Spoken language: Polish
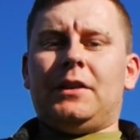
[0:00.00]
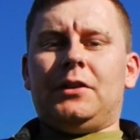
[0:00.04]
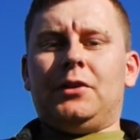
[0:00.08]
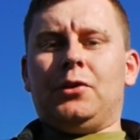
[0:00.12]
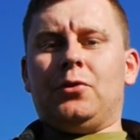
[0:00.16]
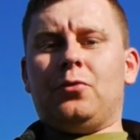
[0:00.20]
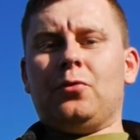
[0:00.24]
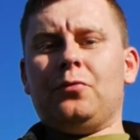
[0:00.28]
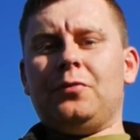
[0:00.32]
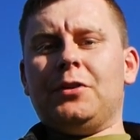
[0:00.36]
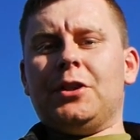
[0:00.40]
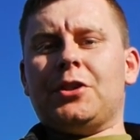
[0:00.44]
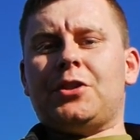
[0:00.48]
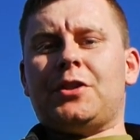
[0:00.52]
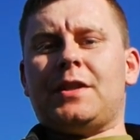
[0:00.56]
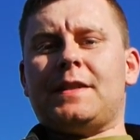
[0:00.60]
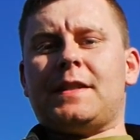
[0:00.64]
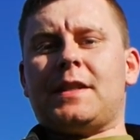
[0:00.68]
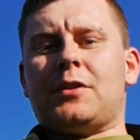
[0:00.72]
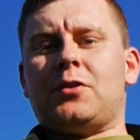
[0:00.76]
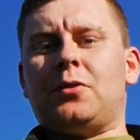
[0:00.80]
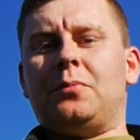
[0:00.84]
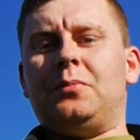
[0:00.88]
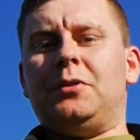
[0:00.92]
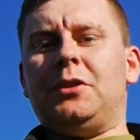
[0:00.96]
i również te
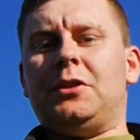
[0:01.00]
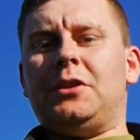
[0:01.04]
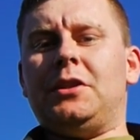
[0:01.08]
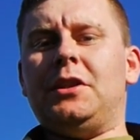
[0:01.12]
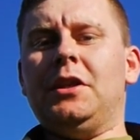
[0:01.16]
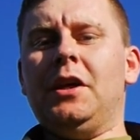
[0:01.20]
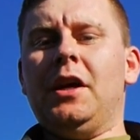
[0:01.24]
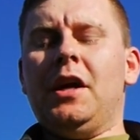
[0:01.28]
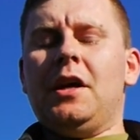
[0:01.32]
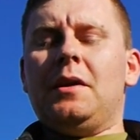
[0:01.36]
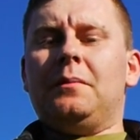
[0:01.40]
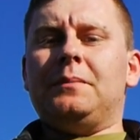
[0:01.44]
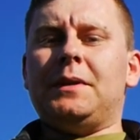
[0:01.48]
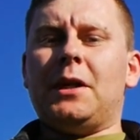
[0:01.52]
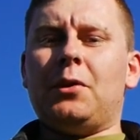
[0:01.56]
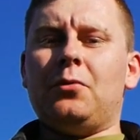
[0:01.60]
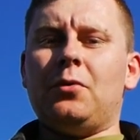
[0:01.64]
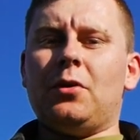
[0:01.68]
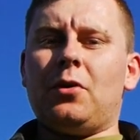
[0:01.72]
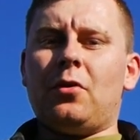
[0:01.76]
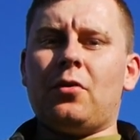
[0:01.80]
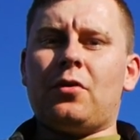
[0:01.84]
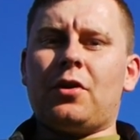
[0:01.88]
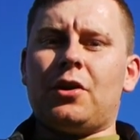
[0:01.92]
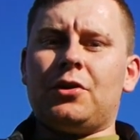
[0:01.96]
zasobniki
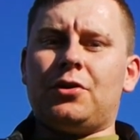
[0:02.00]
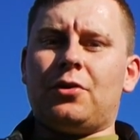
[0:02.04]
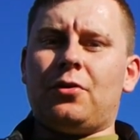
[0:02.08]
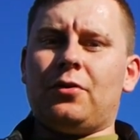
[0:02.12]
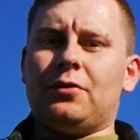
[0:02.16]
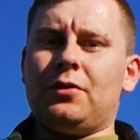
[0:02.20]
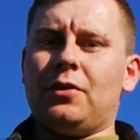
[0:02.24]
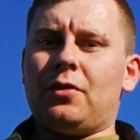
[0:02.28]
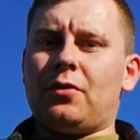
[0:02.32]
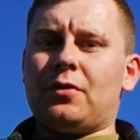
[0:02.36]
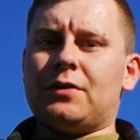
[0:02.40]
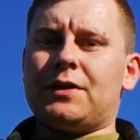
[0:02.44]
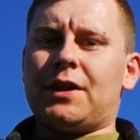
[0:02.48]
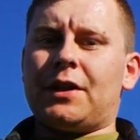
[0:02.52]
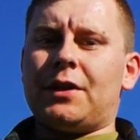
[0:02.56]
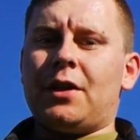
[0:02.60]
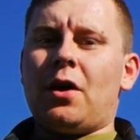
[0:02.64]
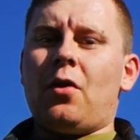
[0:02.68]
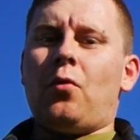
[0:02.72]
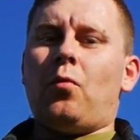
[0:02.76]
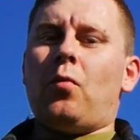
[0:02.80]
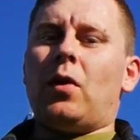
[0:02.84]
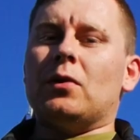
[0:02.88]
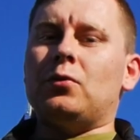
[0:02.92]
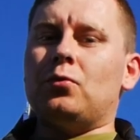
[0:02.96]
miały określony rodzaj
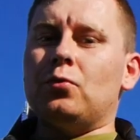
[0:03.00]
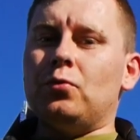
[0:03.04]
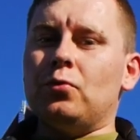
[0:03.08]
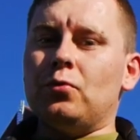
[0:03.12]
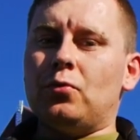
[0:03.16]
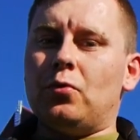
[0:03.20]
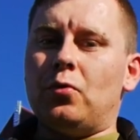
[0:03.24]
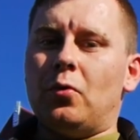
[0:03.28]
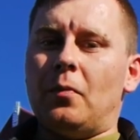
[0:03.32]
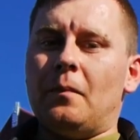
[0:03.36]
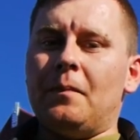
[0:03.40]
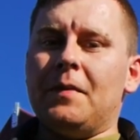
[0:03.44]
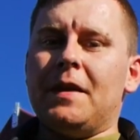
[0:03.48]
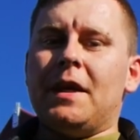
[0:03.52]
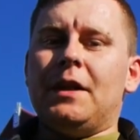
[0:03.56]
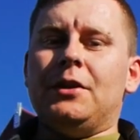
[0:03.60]
ładunku.